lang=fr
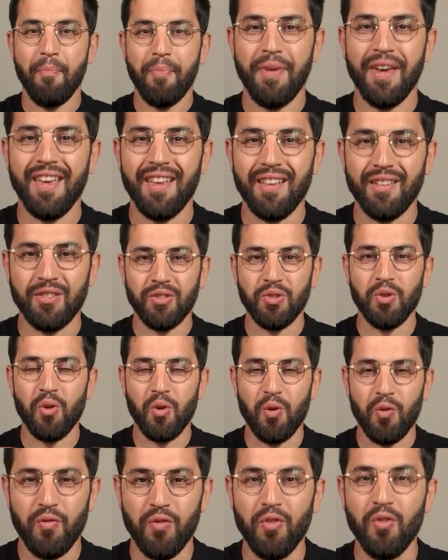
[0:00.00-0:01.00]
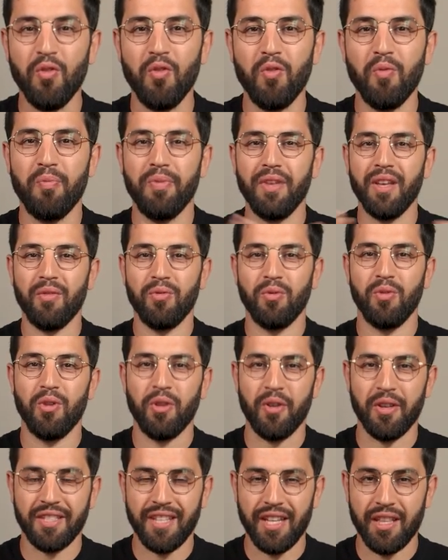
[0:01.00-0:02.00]
P sur vous Bienvenue
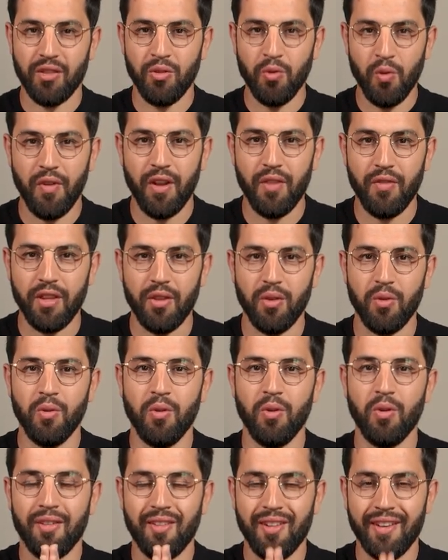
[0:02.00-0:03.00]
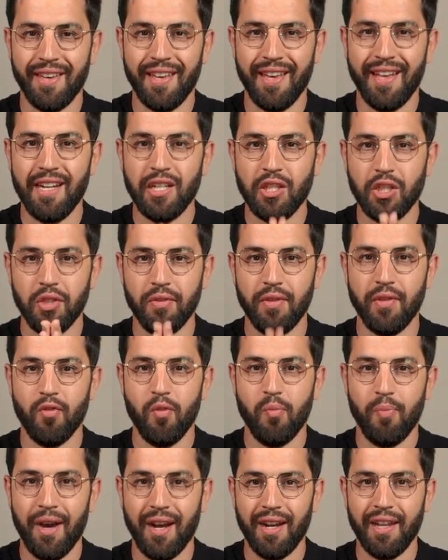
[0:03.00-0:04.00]
dans cette nouvelle vidéo dans laquelle je vais
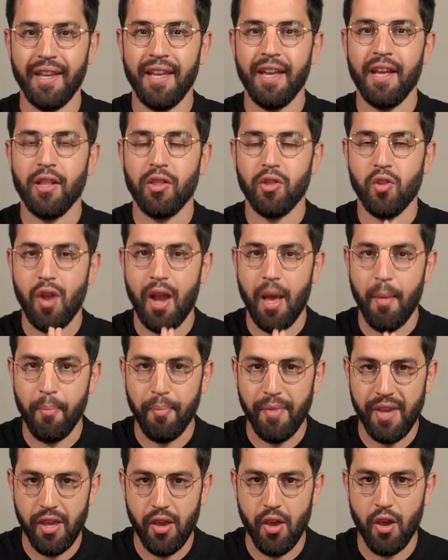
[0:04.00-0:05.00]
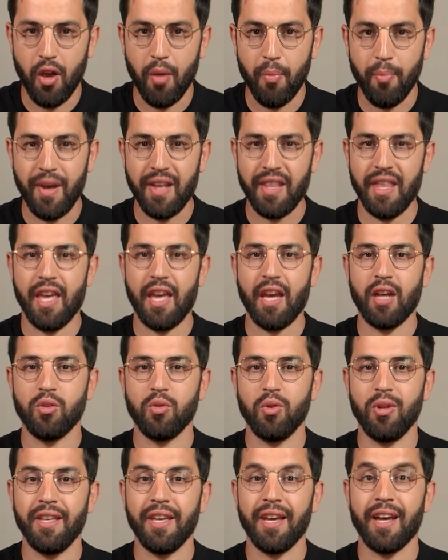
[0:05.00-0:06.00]
vous parler de la meilleure manière
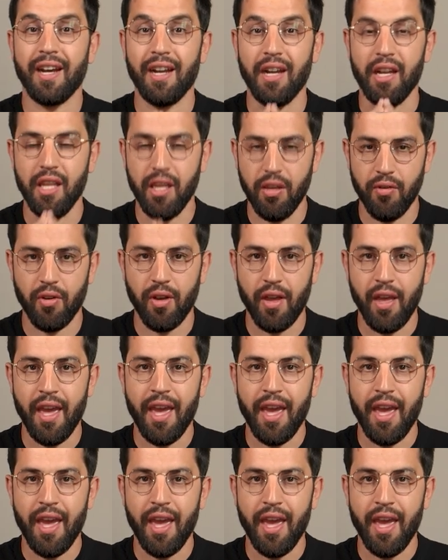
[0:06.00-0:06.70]
de lire un livre